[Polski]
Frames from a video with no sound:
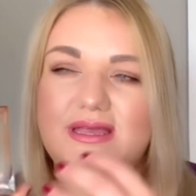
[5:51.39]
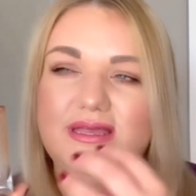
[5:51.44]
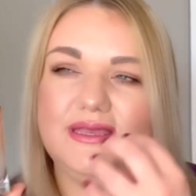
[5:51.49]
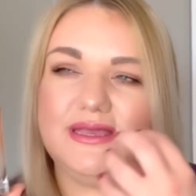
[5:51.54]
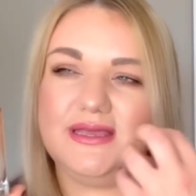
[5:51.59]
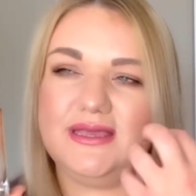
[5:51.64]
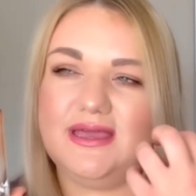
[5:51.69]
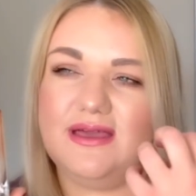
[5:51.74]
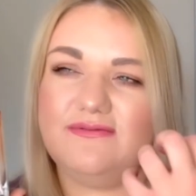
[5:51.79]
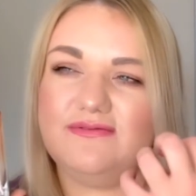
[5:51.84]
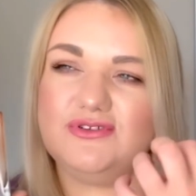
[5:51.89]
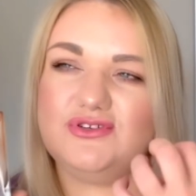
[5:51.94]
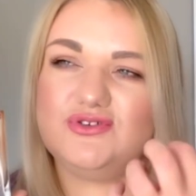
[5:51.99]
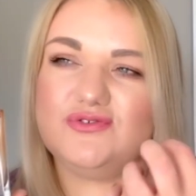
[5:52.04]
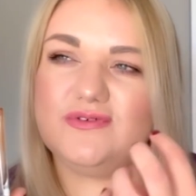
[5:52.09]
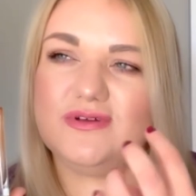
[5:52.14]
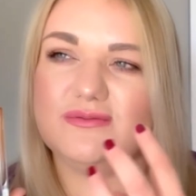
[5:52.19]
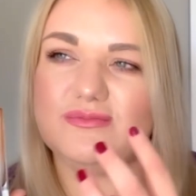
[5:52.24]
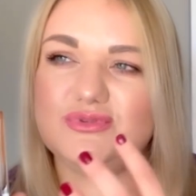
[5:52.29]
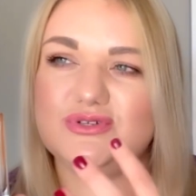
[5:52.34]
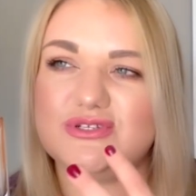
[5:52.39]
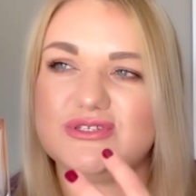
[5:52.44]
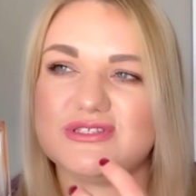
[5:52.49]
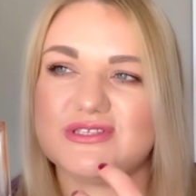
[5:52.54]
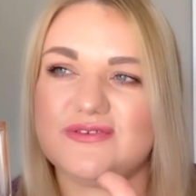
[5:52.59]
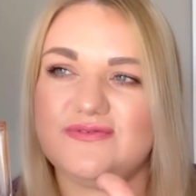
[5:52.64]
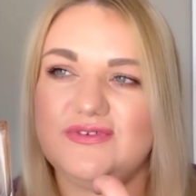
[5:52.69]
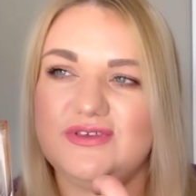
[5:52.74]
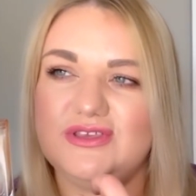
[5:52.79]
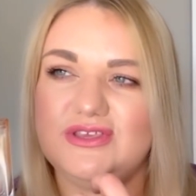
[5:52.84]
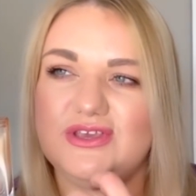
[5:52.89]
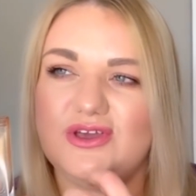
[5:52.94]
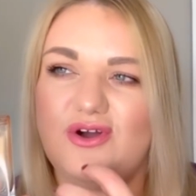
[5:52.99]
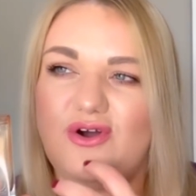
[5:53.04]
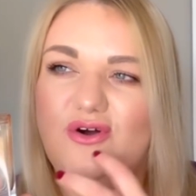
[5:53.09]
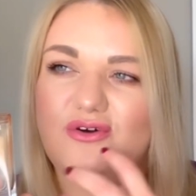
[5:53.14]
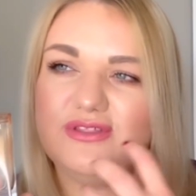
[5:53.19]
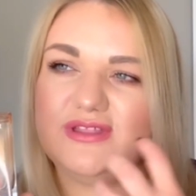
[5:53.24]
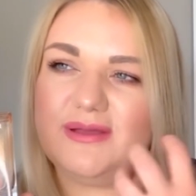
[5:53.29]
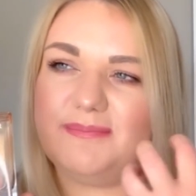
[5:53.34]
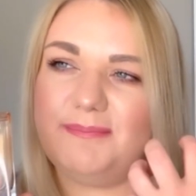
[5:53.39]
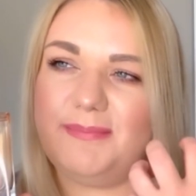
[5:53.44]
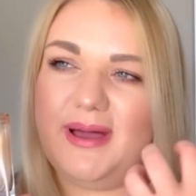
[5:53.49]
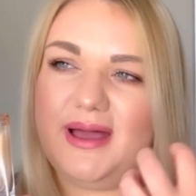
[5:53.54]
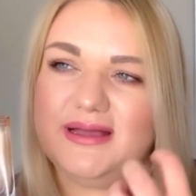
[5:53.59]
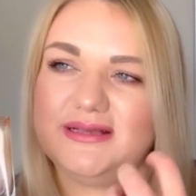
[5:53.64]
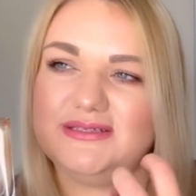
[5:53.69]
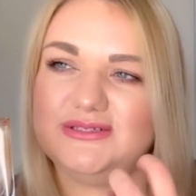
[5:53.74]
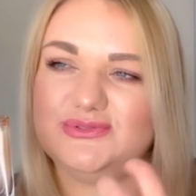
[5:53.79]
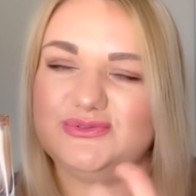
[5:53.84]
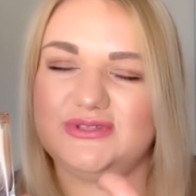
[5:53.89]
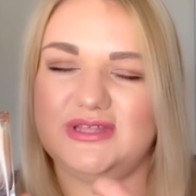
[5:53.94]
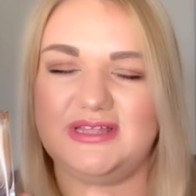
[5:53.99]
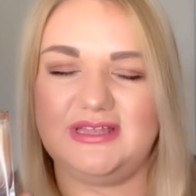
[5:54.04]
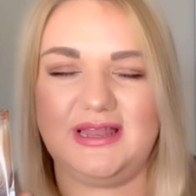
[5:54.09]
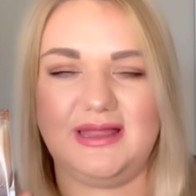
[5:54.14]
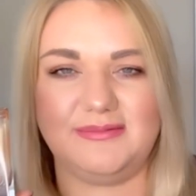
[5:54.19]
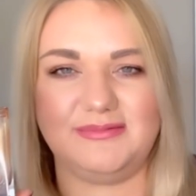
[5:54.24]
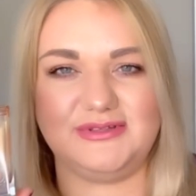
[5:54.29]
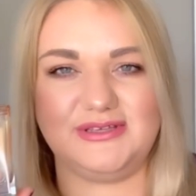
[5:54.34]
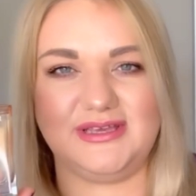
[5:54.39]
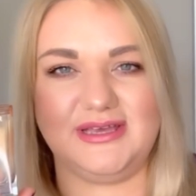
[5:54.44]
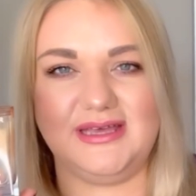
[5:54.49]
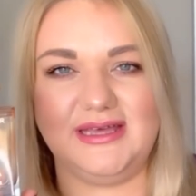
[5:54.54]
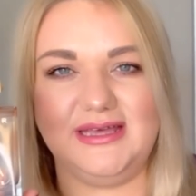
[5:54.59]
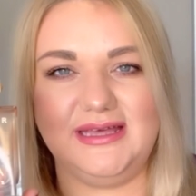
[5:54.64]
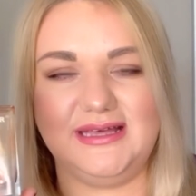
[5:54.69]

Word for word: Jak ja wyczuwam brzoskwinię, ona pachnie tutaj dla mnie,